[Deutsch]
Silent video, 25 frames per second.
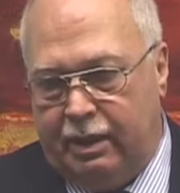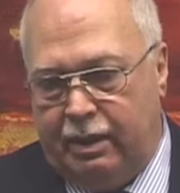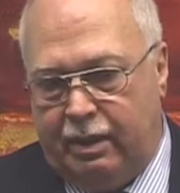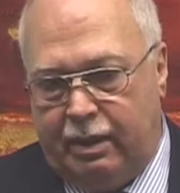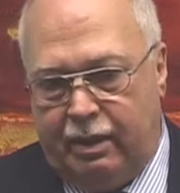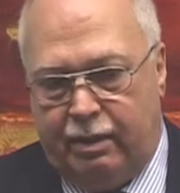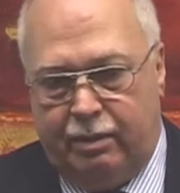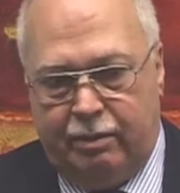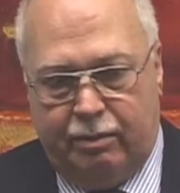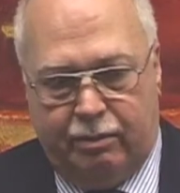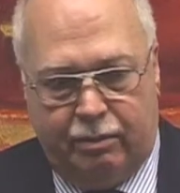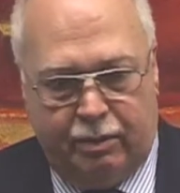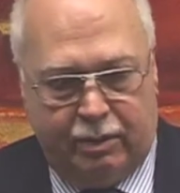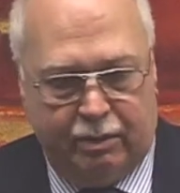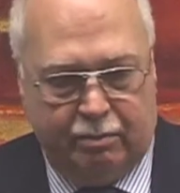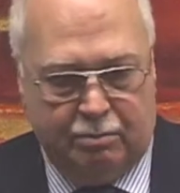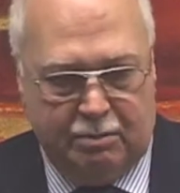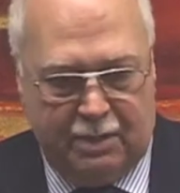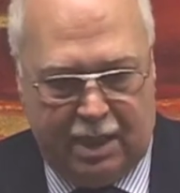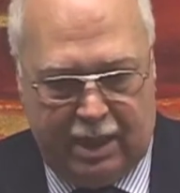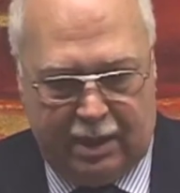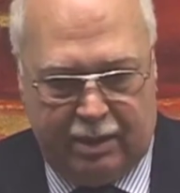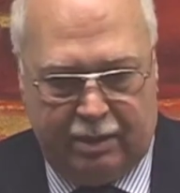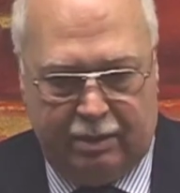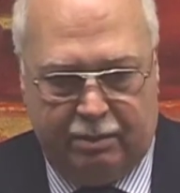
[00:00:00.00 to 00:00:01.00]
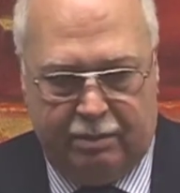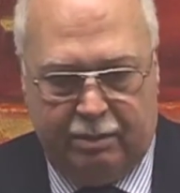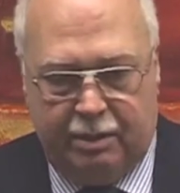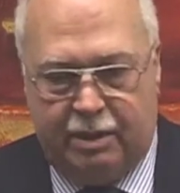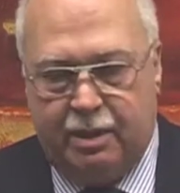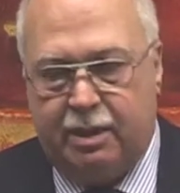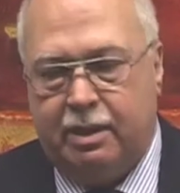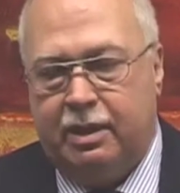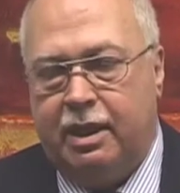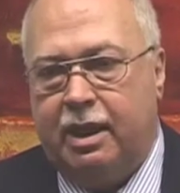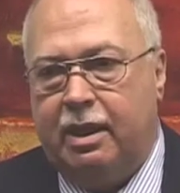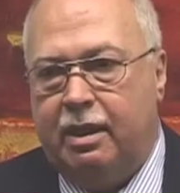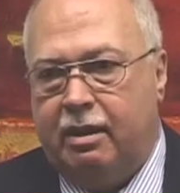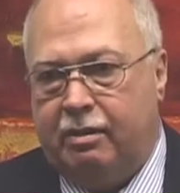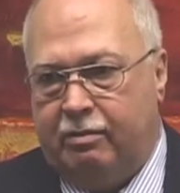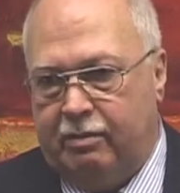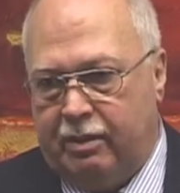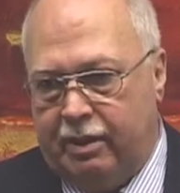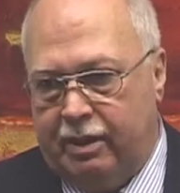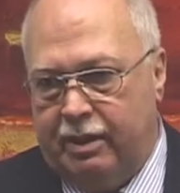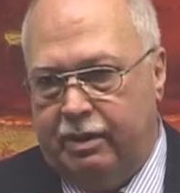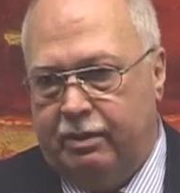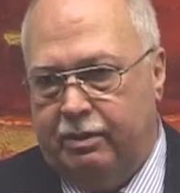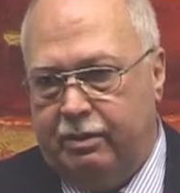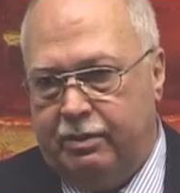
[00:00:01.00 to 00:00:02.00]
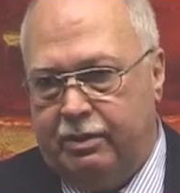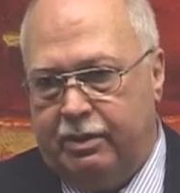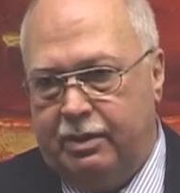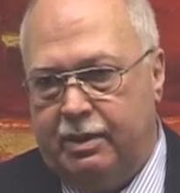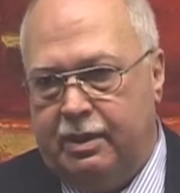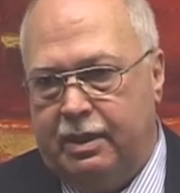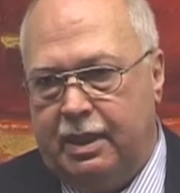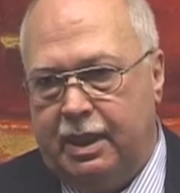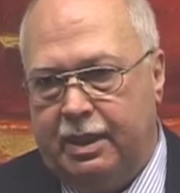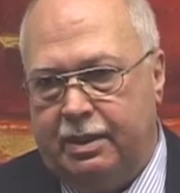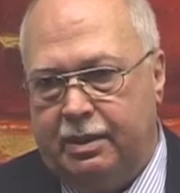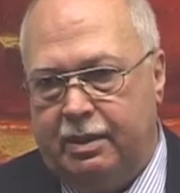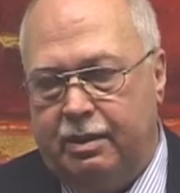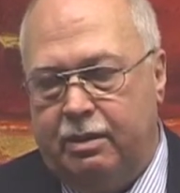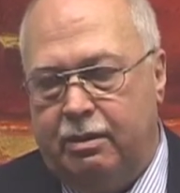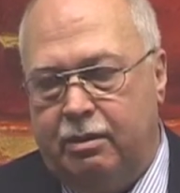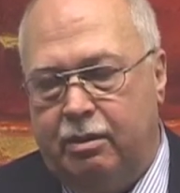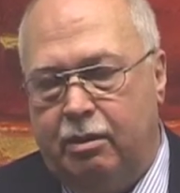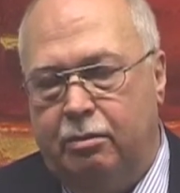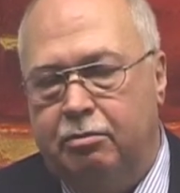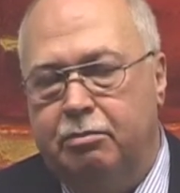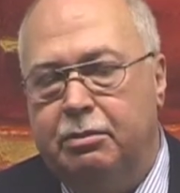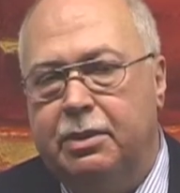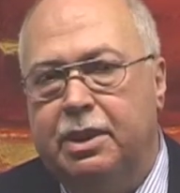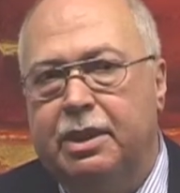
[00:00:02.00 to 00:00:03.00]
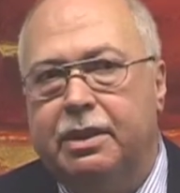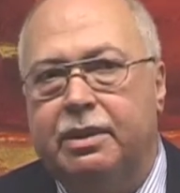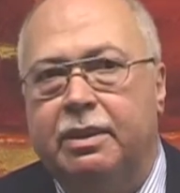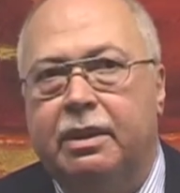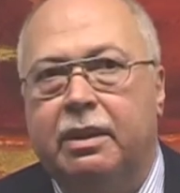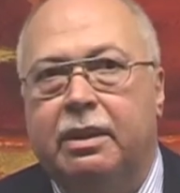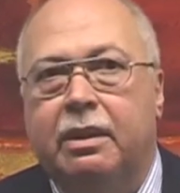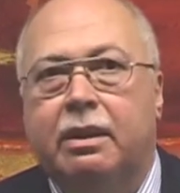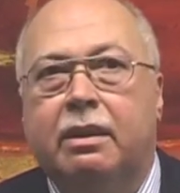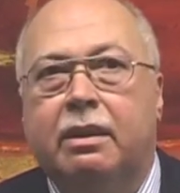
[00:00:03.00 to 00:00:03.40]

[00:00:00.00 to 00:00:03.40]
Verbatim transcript: äh, erhöhtem Maße durch das GKV-Änderungsgesetz gekommen ist.